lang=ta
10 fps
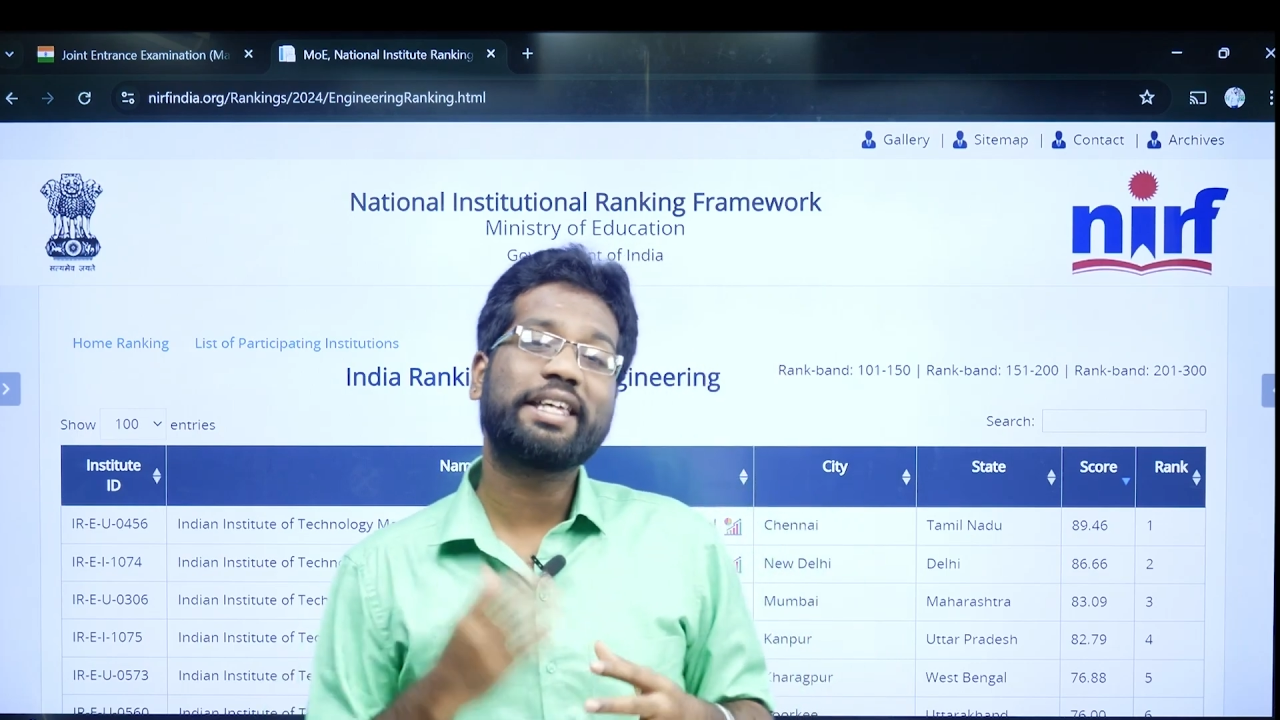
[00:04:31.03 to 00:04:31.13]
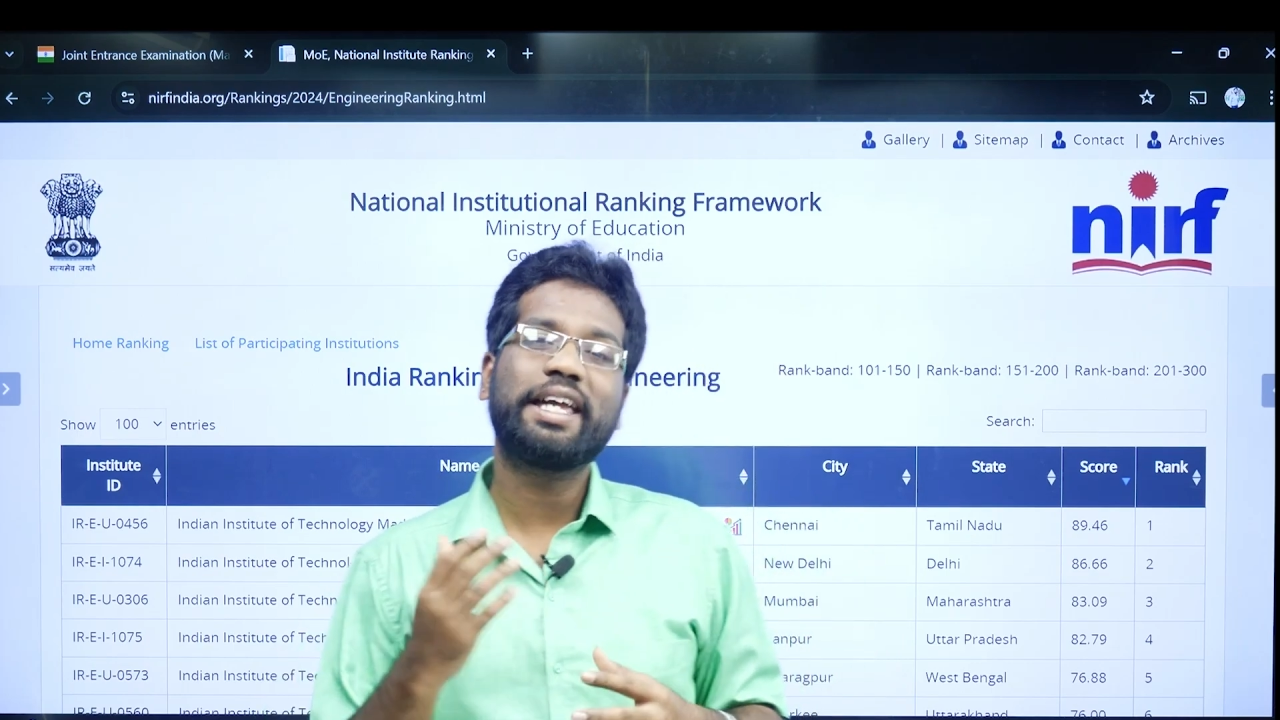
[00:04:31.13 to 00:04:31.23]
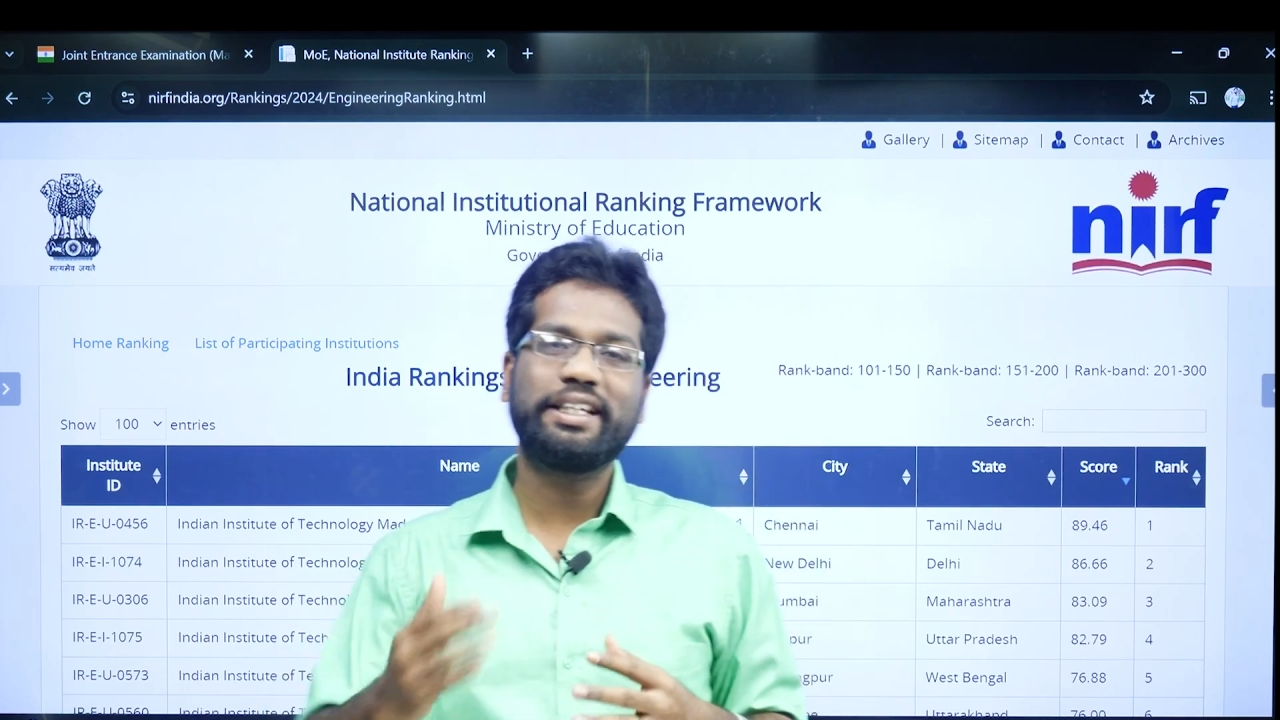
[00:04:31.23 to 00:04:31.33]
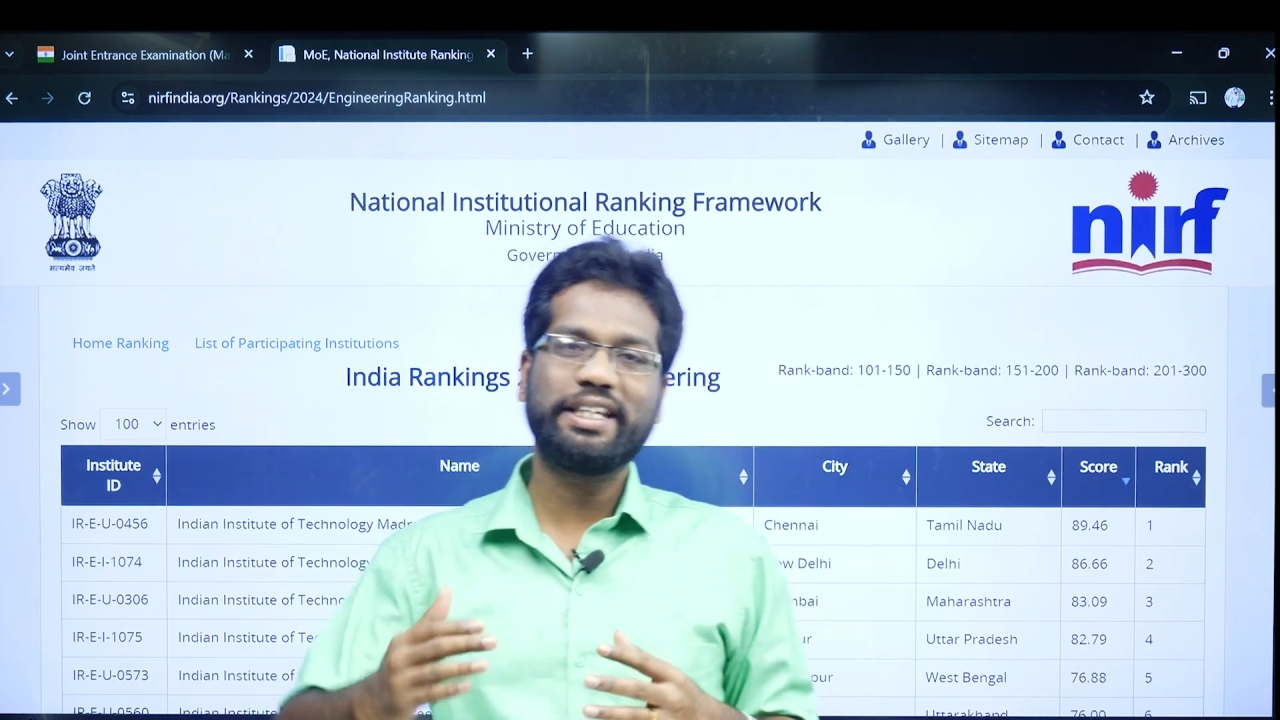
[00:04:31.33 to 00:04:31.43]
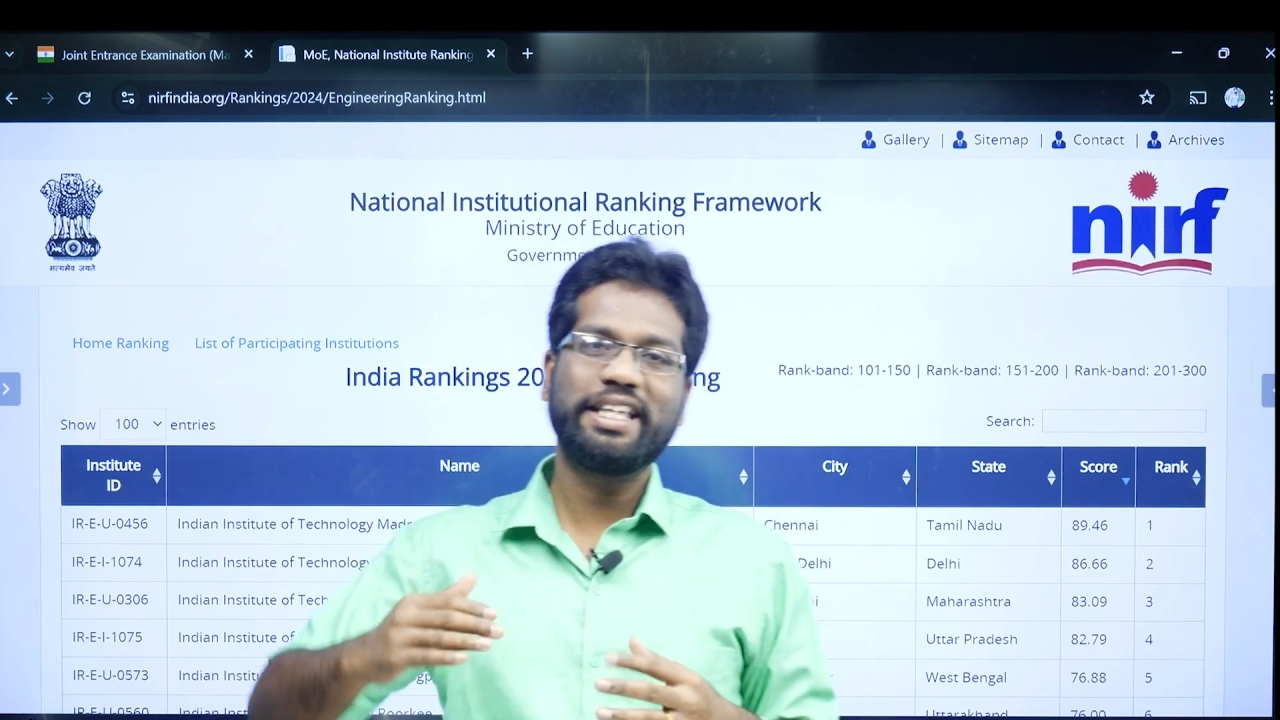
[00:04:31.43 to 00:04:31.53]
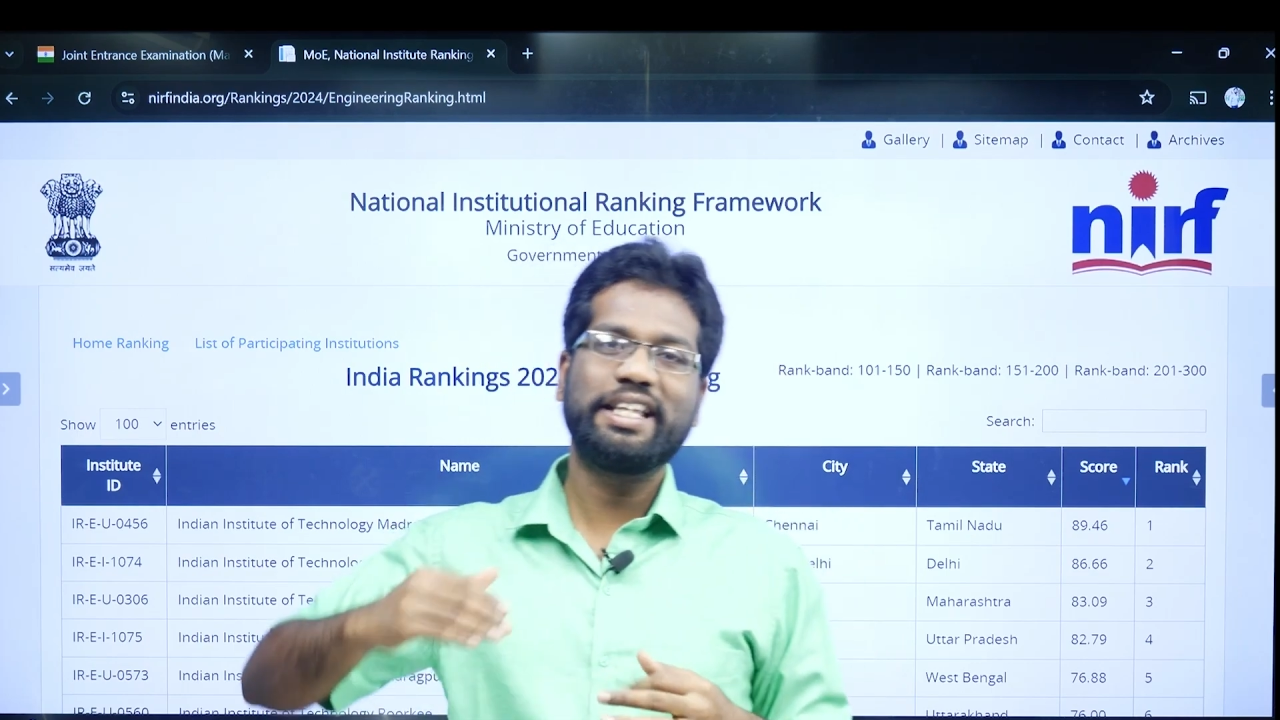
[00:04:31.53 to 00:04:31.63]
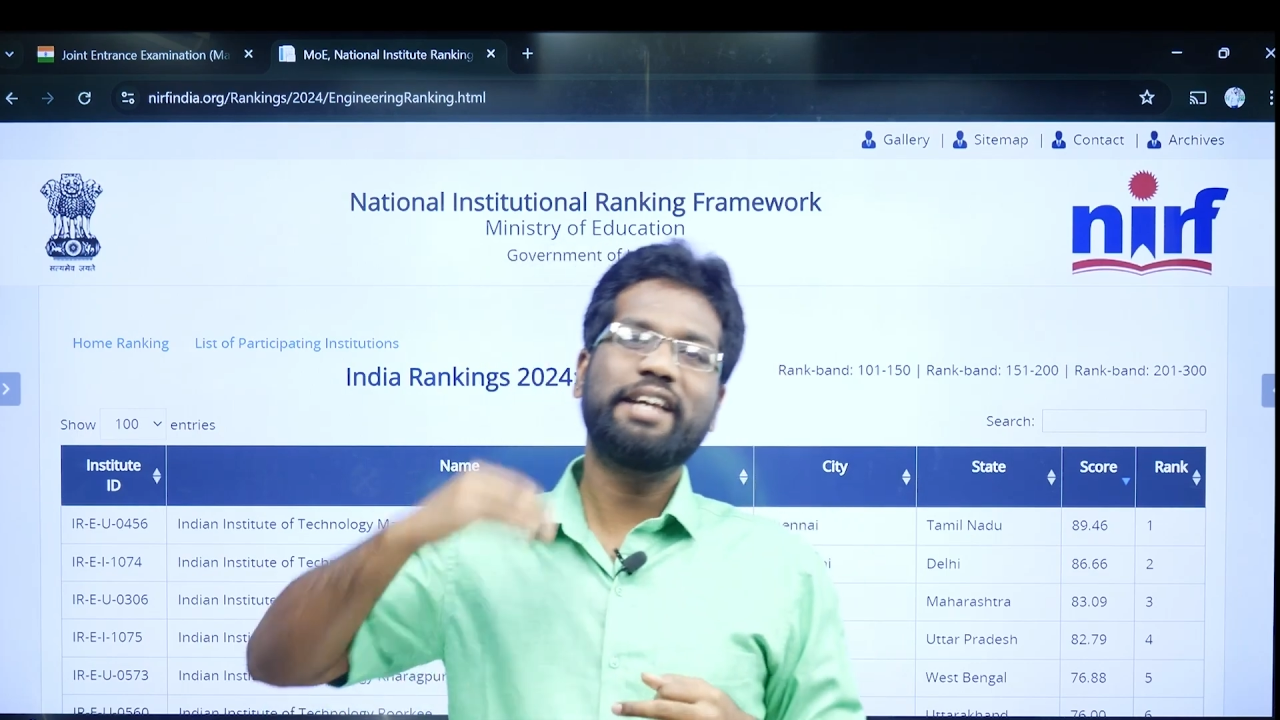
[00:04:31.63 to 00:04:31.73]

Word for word: ஐஐடி